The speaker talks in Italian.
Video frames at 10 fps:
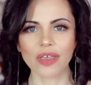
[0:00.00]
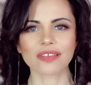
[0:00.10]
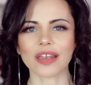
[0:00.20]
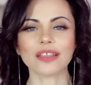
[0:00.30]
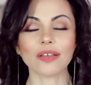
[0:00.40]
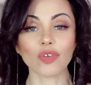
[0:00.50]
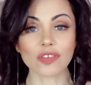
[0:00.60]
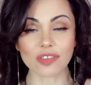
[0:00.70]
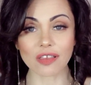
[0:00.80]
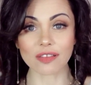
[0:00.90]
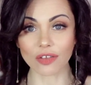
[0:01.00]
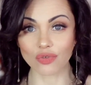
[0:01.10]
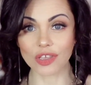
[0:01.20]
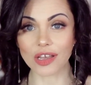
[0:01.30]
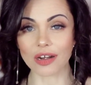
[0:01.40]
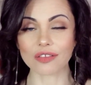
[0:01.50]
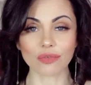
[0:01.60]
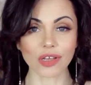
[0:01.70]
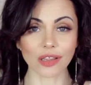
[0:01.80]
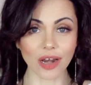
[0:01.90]
sarete voi stessi a giudicare se
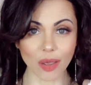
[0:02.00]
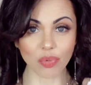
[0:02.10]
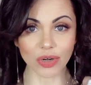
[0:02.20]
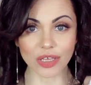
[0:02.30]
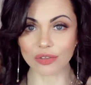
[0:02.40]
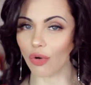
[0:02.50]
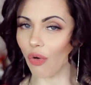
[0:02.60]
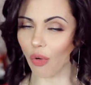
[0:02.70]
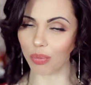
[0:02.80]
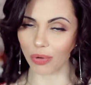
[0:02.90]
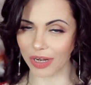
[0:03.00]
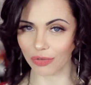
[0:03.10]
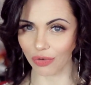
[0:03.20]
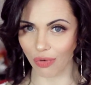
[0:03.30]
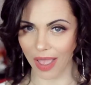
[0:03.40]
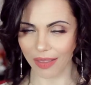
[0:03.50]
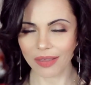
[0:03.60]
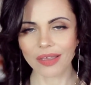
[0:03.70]
un canale è pulito oppure non lo è.